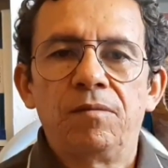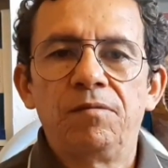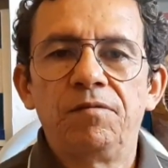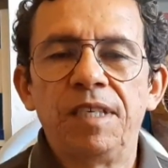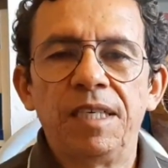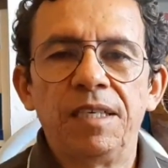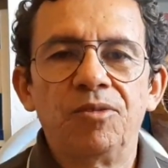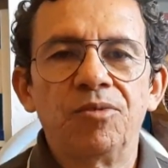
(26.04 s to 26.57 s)

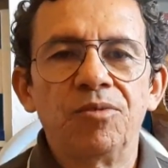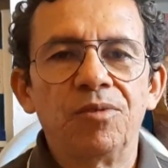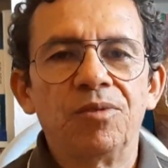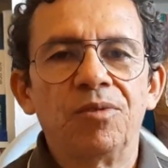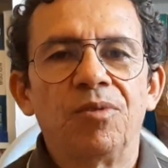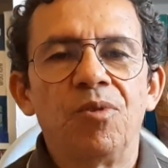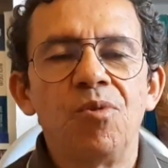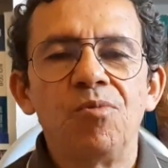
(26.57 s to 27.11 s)

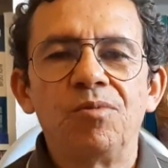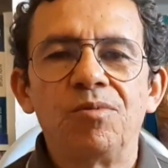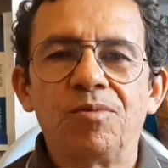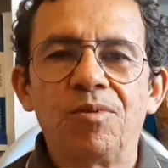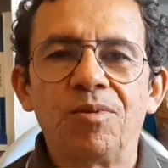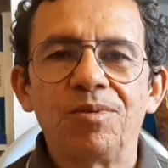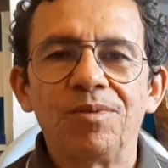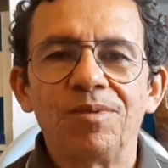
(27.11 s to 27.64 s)
versus
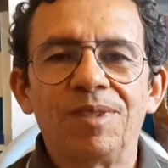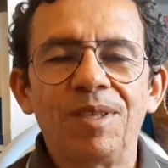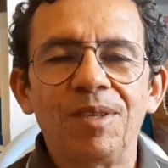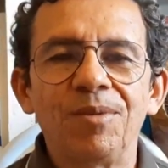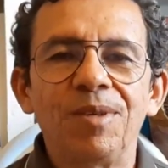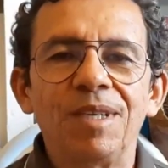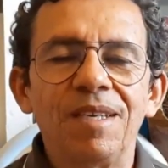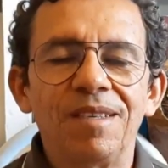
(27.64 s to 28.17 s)
com
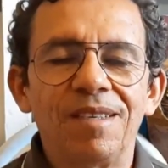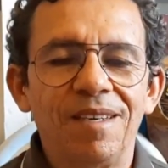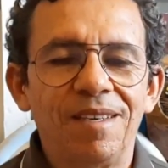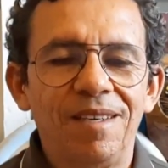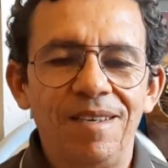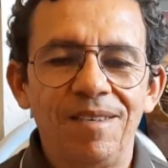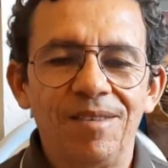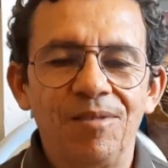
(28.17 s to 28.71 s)
teoria. O que,
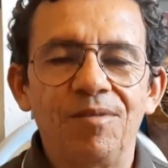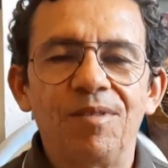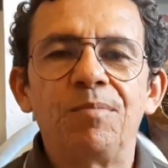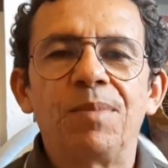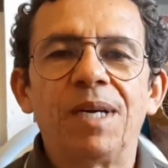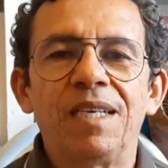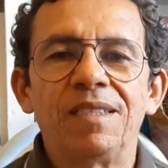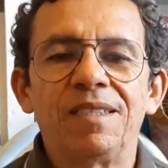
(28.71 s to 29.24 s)
que é isso?
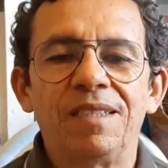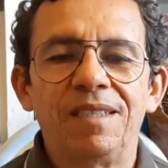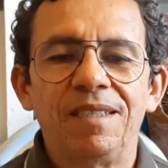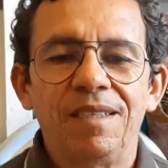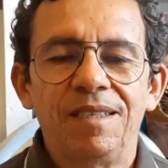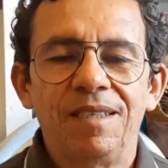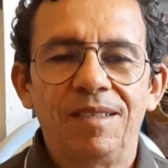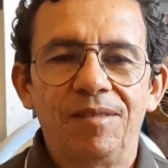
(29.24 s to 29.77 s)

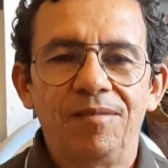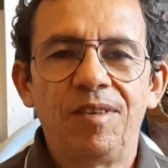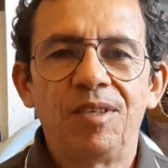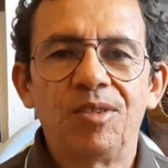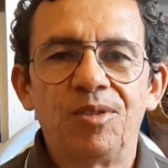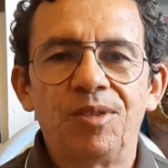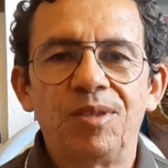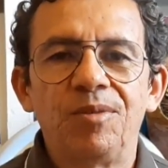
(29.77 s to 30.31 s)
Prática
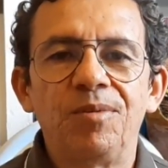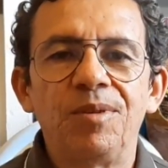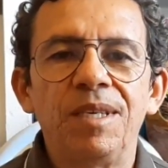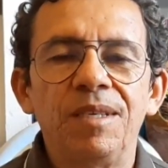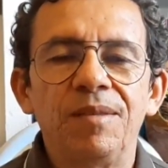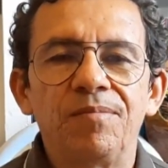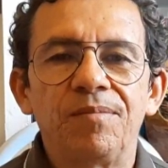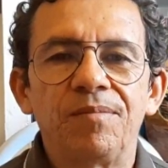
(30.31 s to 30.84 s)
versus
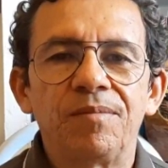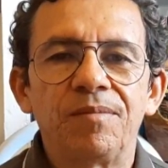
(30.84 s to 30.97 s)
teoria.